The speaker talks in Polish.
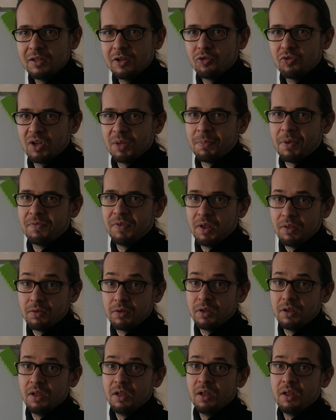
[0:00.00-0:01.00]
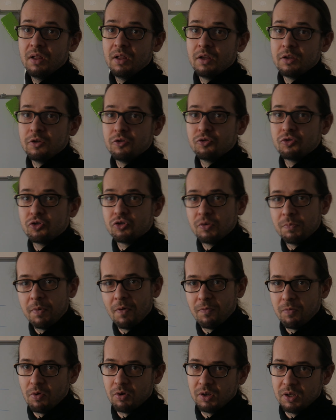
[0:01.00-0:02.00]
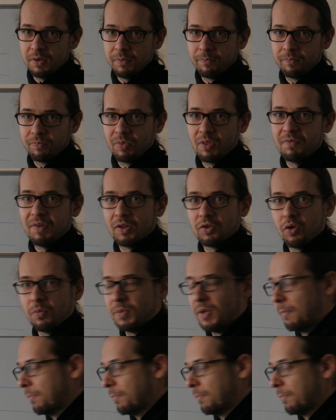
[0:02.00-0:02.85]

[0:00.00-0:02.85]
który ma więcej niż trzy powłoki w atomie.